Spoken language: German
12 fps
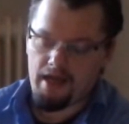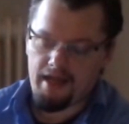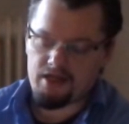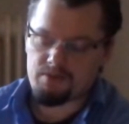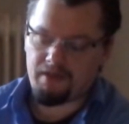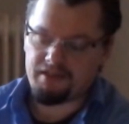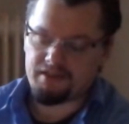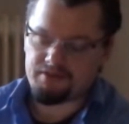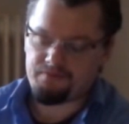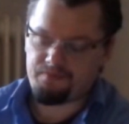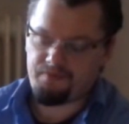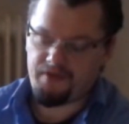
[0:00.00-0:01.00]
Er spann
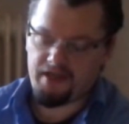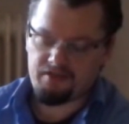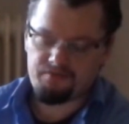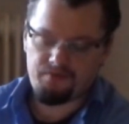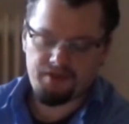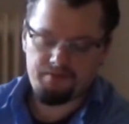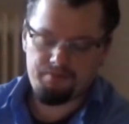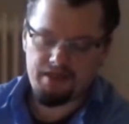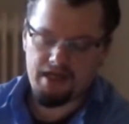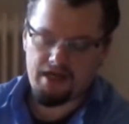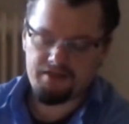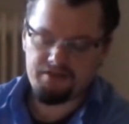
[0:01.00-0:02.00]
das Pferd vor den
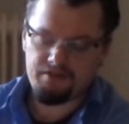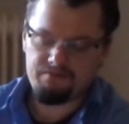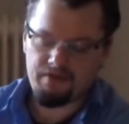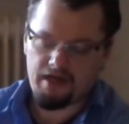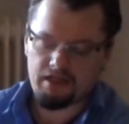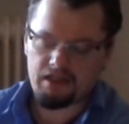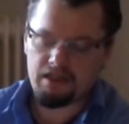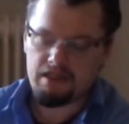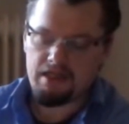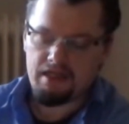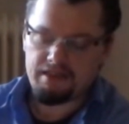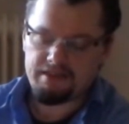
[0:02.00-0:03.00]
beladenen Wagen,
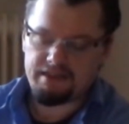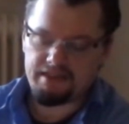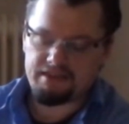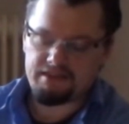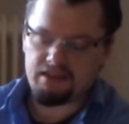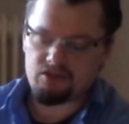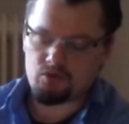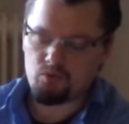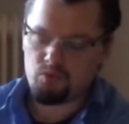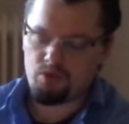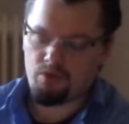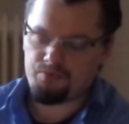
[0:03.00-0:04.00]
setzte das
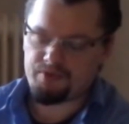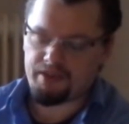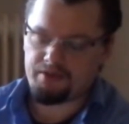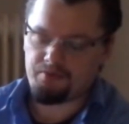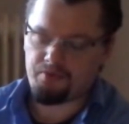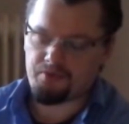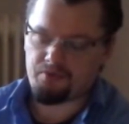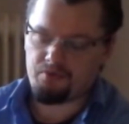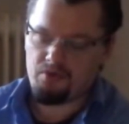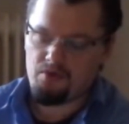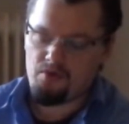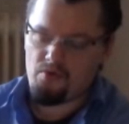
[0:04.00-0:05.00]
Huhn auf seinen
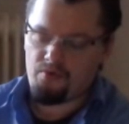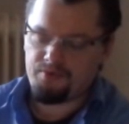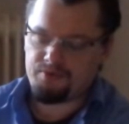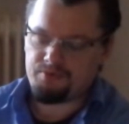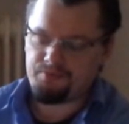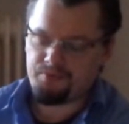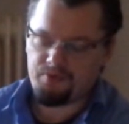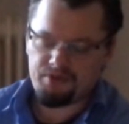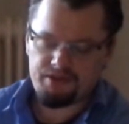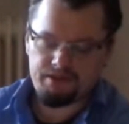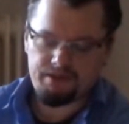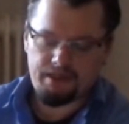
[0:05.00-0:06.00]
Rücken, und so
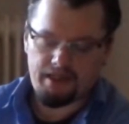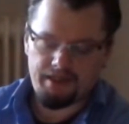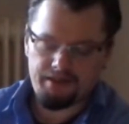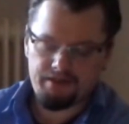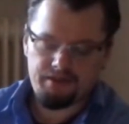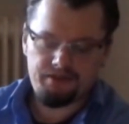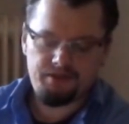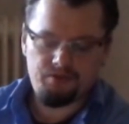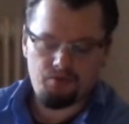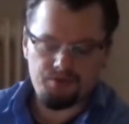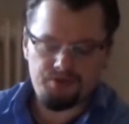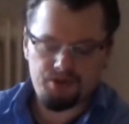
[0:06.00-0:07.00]
fuhren die drei in die
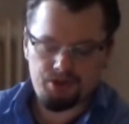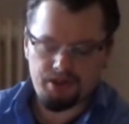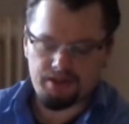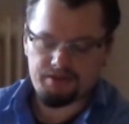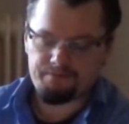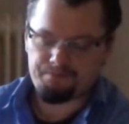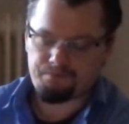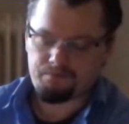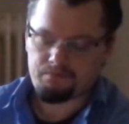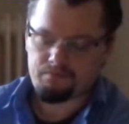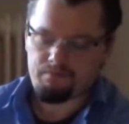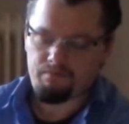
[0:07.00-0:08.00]
große Stadt.
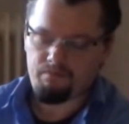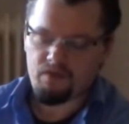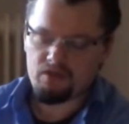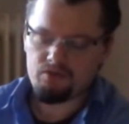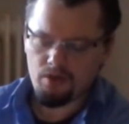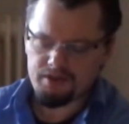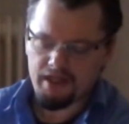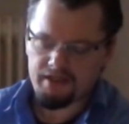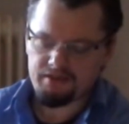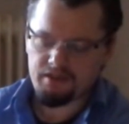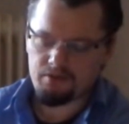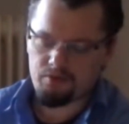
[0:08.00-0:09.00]
Dort
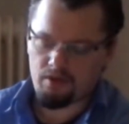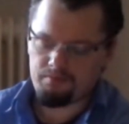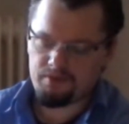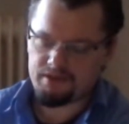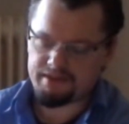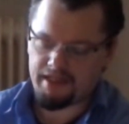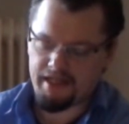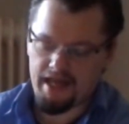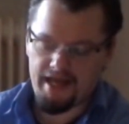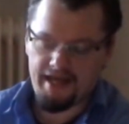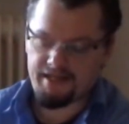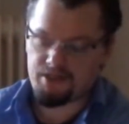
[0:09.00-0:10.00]
angekommen sah
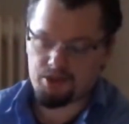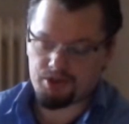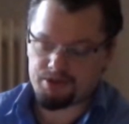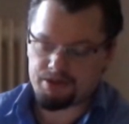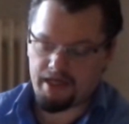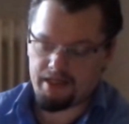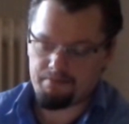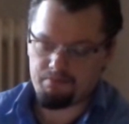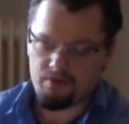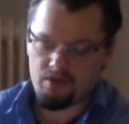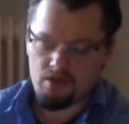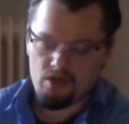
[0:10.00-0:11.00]
er hektisches
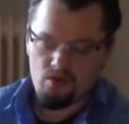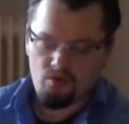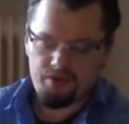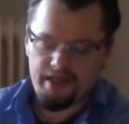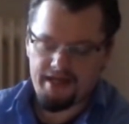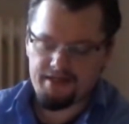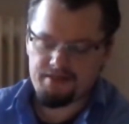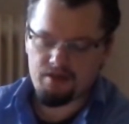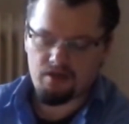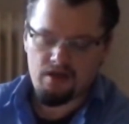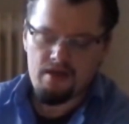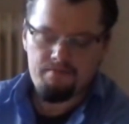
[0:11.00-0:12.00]
Treiben und
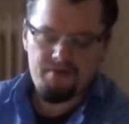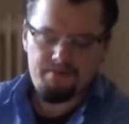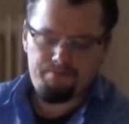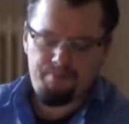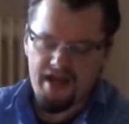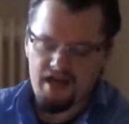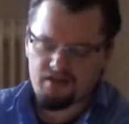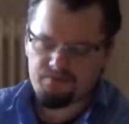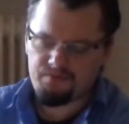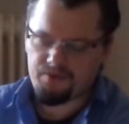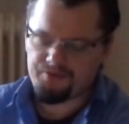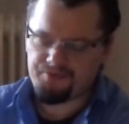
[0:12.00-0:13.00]
Händler mit
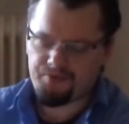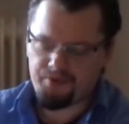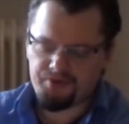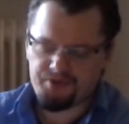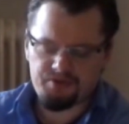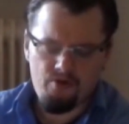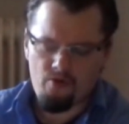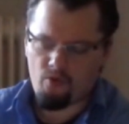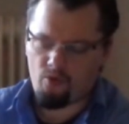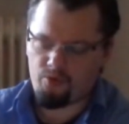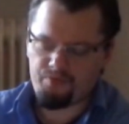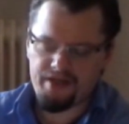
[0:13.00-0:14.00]
Bergen von Früchten,
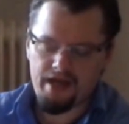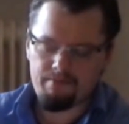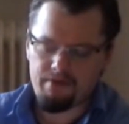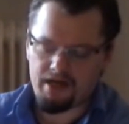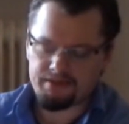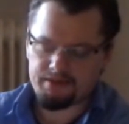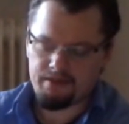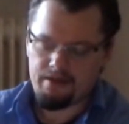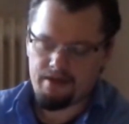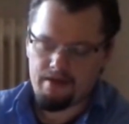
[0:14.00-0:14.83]
hoch wie er maß.